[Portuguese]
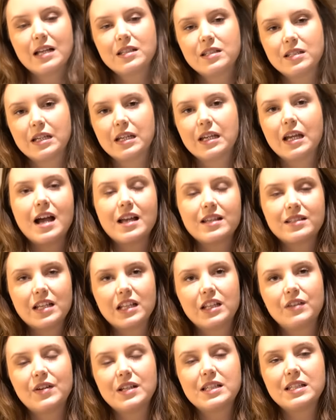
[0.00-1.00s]
Assim, a
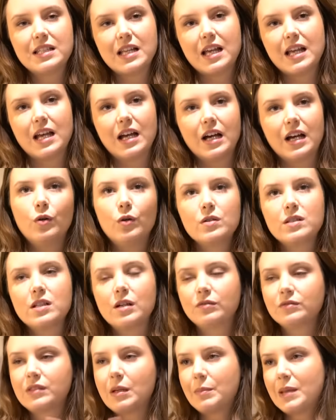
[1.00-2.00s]
receita vai dizer, usa
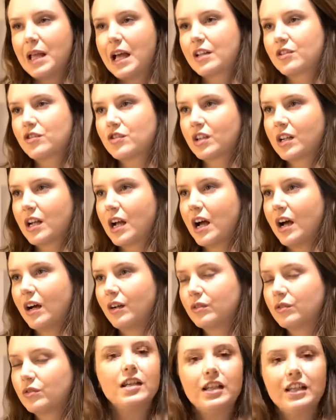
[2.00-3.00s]
um tablete de
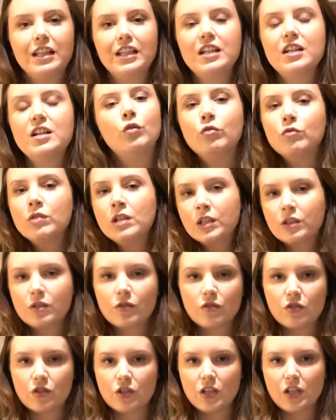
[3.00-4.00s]
caldo e um
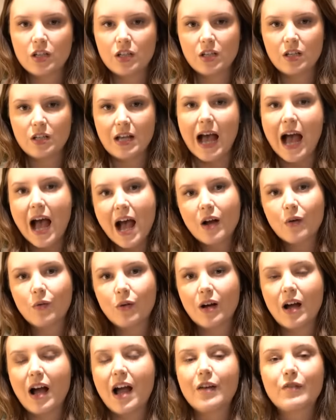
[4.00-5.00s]
litro de
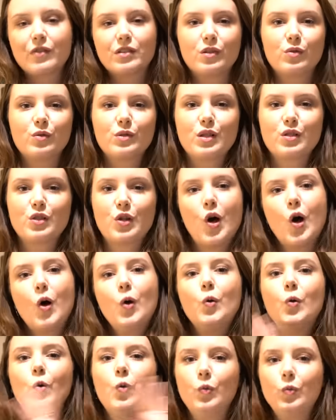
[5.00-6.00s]
água. Aí você usa só
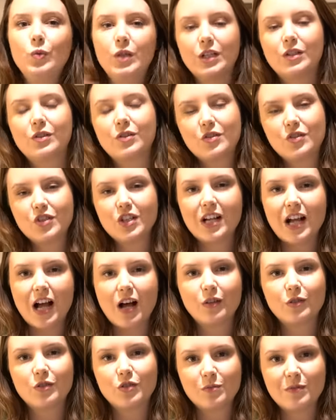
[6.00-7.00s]
o um litro de
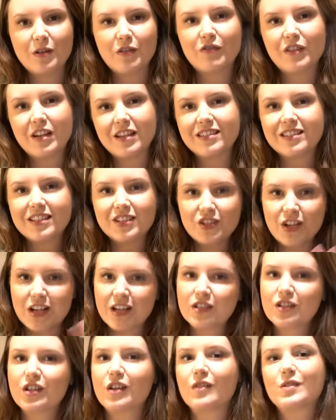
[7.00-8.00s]
caldo de uma vez que já
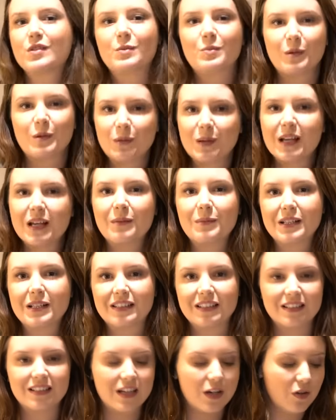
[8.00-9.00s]
resolve o seu problema,
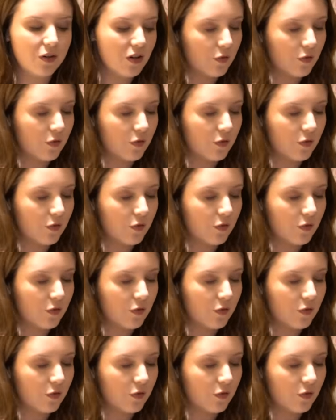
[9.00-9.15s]
entendeu?